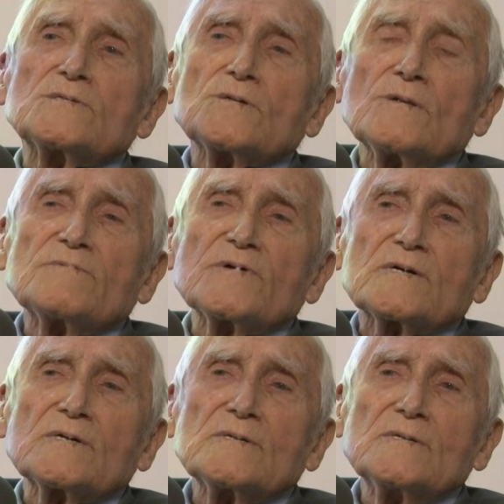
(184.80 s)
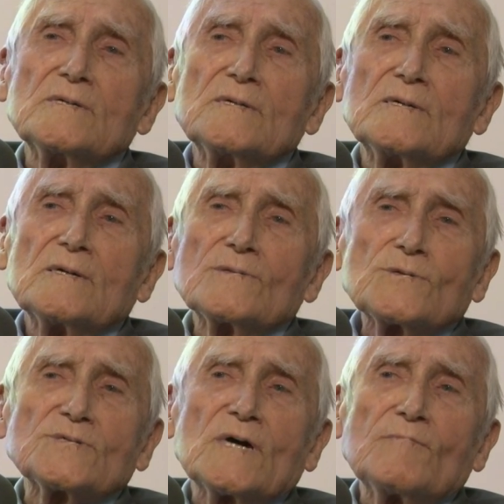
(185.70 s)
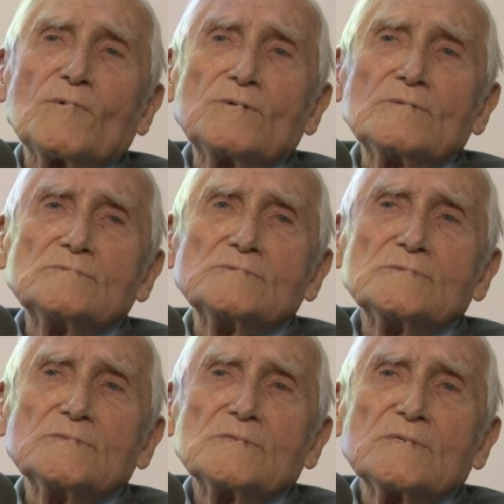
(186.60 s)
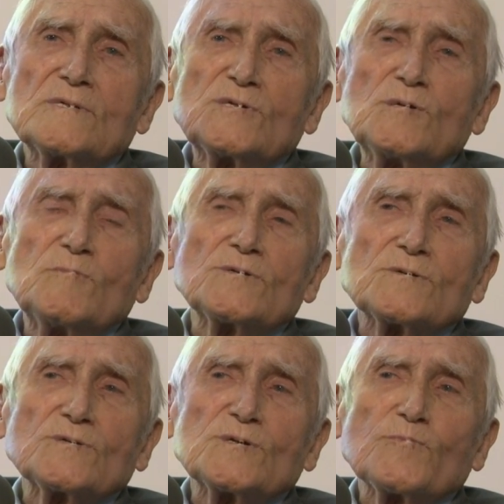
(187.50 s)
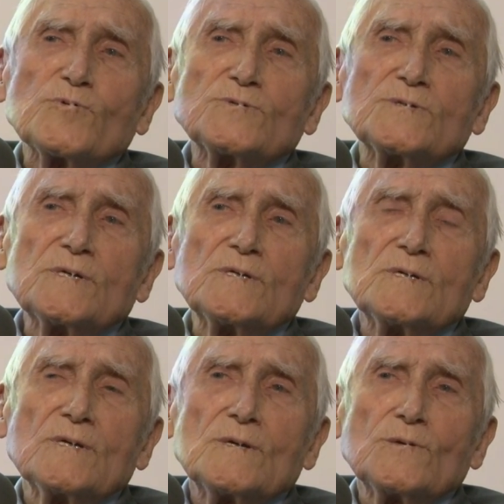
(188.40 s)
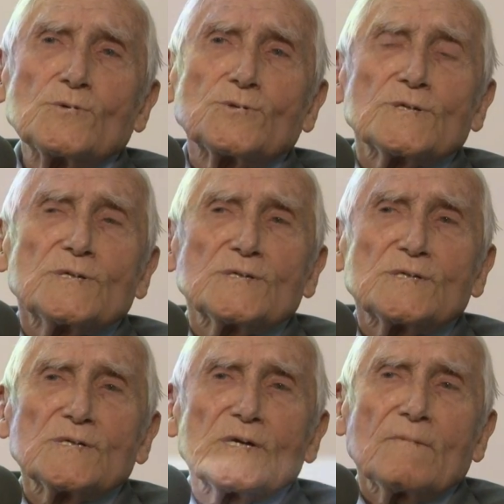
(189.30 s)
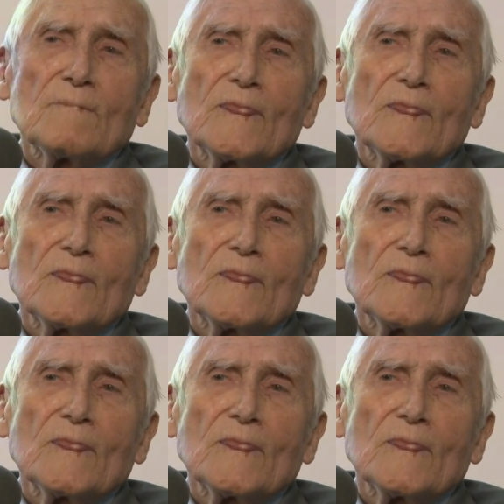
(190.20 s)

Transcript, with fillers: człowiek, to samo. Trzy miesiące później już nie żyje.